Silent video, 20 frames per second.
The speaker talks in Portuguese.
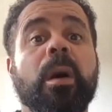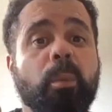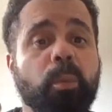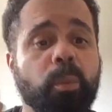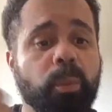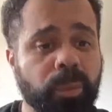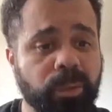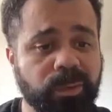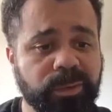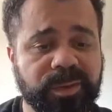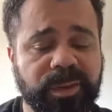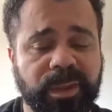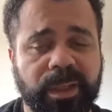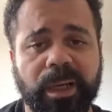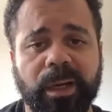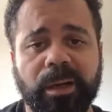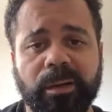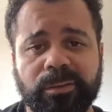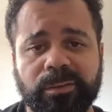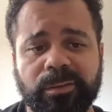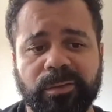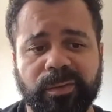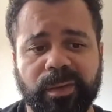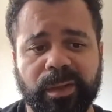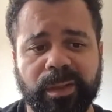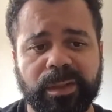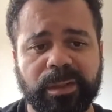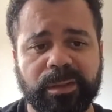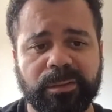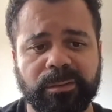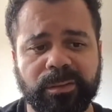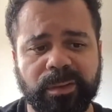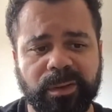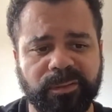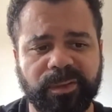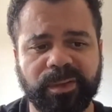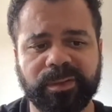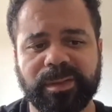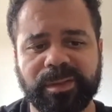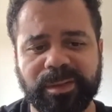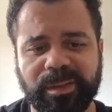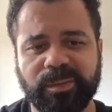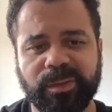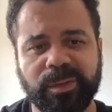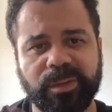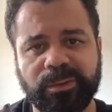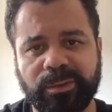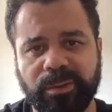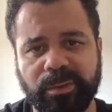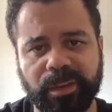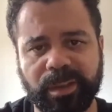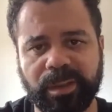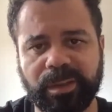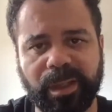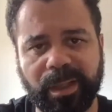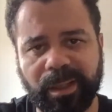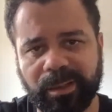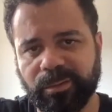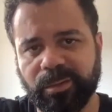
musical, tô falando, eu faço assim porque eu toco guitarra,